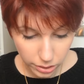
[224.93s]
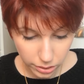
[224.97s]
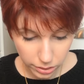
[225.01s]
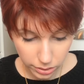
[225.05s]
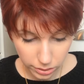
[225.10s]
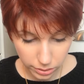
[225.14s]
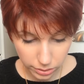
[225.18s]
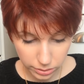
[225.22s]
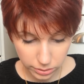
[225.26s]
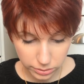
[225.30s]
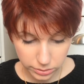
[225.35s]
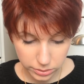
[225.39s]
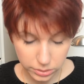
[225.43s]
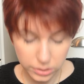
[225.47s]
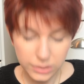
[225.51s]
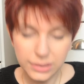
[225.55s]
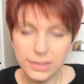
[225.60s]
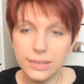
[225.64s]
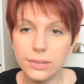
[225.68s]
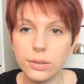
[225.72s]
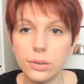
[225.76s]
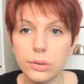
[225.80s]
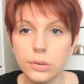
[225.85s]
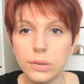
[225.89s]
Euh,
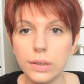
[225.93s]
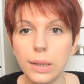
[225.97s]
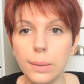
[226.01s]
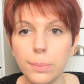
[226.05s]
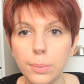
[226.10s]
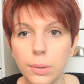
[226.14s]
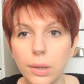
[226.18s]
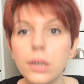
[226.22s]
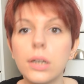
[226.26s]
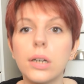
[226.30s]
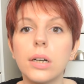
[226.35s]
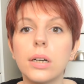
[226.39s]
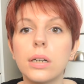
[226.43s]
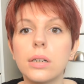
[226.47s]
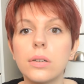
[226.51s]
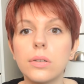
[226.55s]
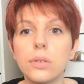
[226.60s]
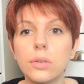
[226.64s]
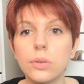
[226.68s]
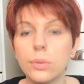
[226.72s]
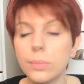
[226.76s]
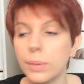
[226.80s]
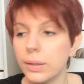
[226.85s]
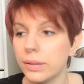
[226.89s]
c'est ce qu'on a peur quand
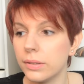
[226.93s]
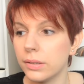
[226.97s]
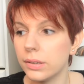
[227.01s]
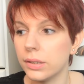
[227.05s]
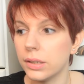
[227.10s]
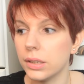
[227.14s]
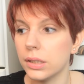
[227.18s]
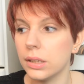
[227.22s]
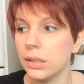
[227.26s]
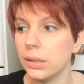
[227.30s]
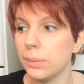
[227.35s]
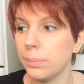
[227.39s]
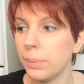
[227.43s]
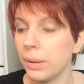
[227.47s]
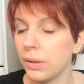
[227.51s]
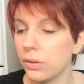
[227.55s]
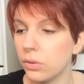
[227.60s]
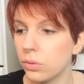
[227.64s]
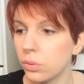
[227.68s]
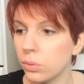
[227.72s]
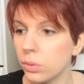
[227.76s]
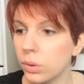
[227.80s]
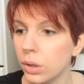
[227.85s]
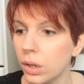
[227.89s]
on commande des, des
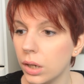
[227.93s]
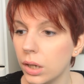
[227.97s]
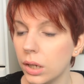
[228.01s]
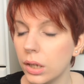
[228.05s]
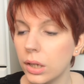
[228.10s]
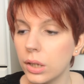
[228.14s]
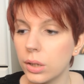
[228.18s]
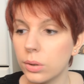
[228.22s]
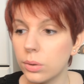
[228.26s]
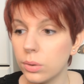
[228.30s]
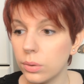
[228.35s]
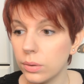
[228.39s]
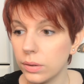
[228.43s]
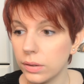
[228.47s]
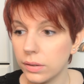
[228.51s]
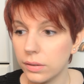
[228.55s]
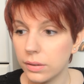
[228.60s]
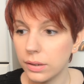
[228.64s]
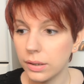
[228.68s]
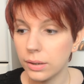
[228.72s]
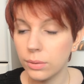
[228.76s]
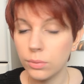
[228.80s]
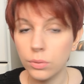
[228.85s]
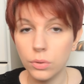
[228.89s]
pinceaux,
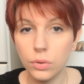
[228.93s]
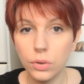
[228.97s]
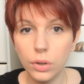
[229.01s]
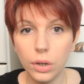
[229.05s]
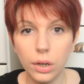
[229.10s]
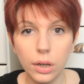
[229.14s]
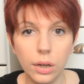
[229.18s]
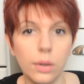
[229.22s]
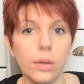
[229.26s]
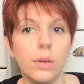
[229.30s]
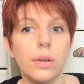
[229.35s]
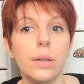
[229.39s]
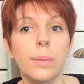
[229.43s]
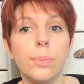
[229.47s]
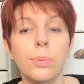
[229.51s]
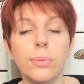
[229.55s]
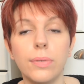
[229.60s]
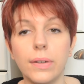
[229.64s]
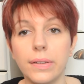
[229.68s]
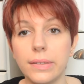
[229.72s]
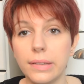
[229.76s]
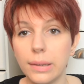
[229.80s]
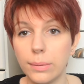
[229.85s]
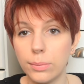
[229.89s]
qu'ils aient une odeur
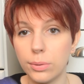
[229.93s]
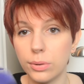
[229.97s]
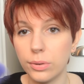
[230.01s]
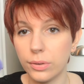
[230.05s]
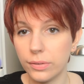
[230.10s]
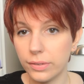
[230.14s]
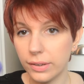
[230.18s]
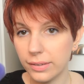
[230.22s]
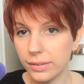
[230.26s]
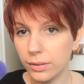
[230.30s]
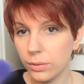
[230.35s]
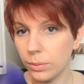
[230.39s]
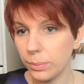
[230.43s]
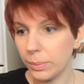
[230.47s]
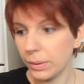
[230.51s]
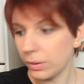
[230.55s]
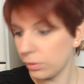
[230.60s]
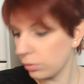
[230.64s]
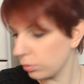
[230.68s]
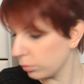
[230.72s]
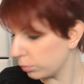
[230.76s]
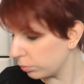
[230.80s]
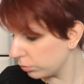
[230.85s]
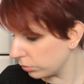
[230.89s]
épouvantable. Donc ça, c'est le
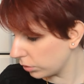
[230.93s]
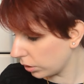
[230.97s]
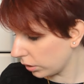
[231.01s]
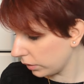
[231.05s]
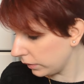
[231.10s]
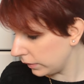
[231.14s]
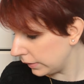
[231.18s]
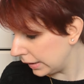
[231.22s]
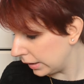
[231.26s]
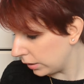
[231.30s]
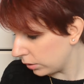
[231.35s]
pinceau poudre.